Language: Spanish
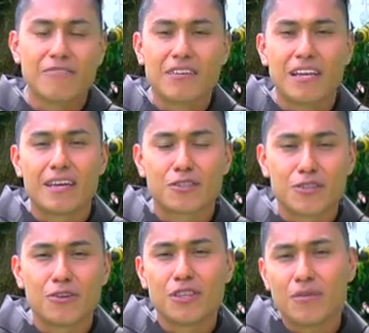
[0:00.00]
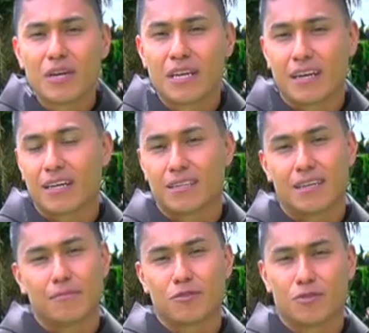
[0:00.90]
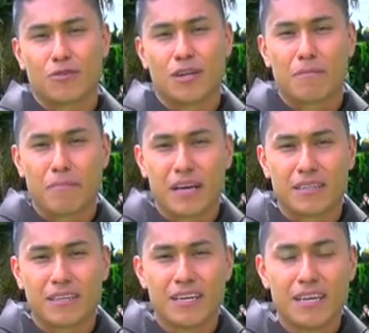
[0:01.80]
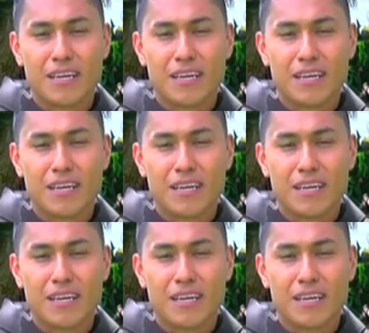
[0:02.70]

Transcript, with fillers: filiación divina que tenemos con el Padre.